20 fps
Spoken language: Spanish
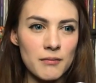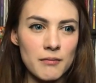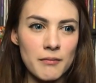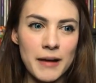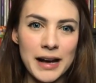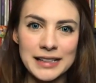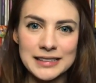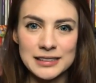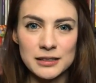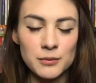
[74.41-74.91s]

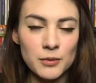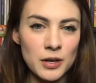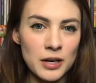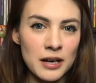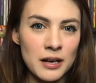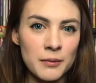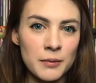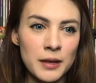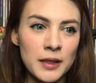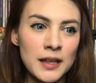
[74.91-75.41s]
máximo
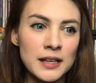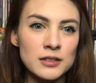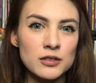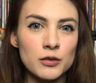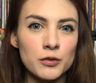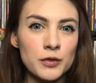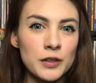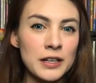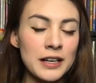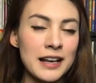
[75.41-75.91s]
en la vida,
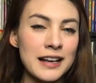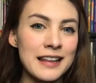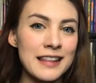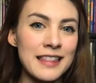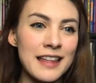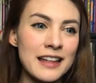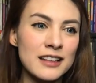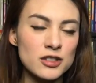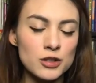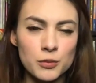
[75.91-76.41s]
su
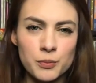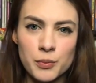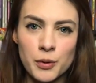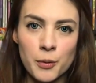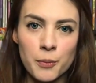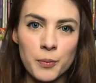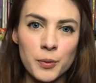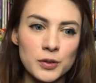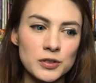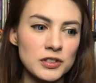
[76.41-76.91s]
finalidad, su
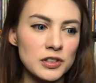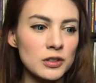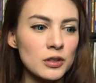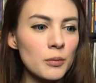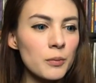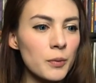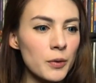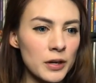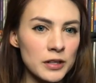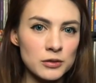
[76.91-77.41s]

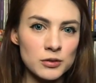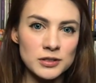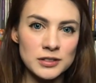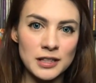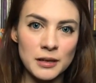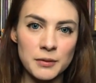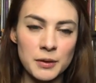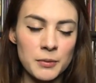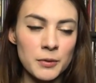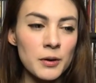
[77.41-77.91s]
propósito, por eso
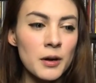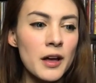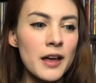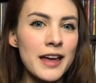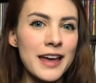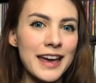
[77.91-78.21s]
está vivo,